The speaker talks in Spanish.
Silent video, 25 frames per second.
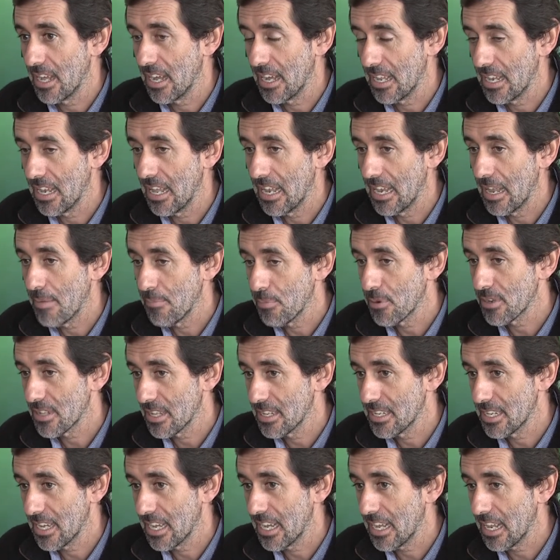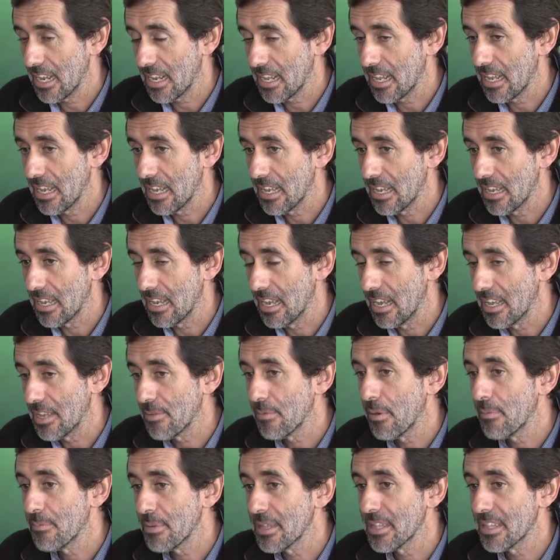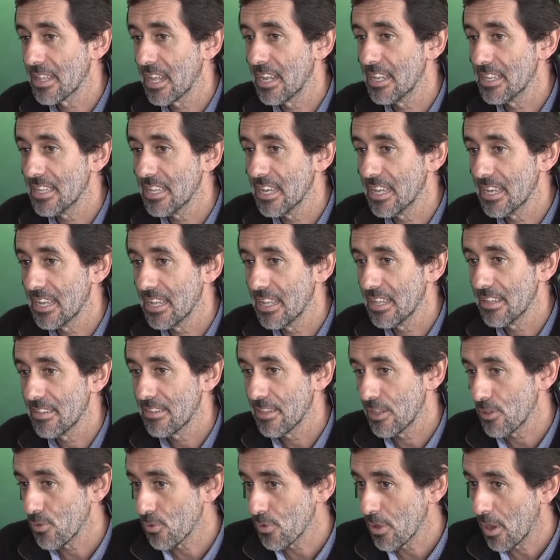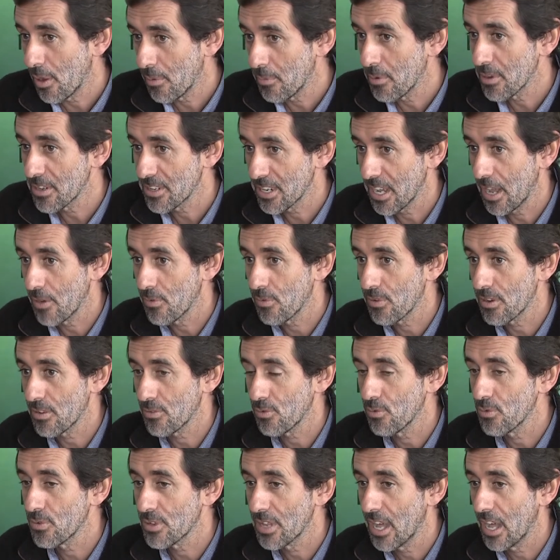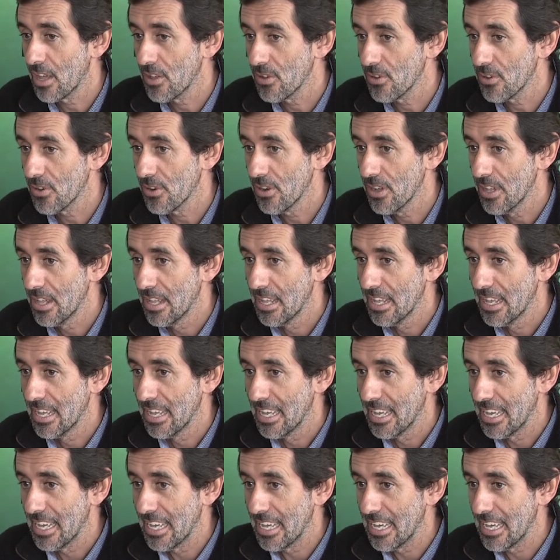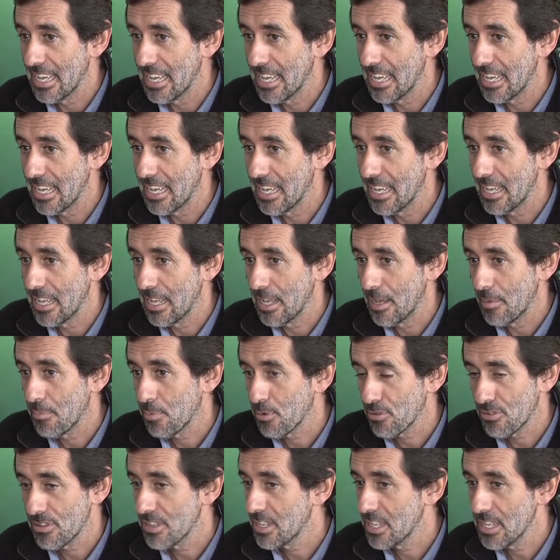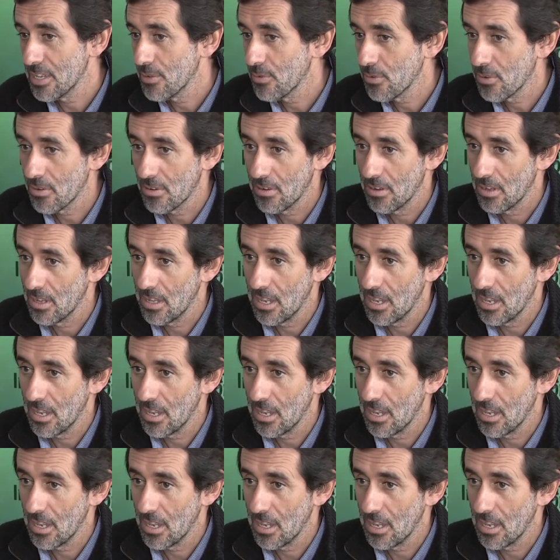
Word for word: la, importancia que, el, tema ambiental tiene, sin duda vamos a llegar a un resultado eh, positivo.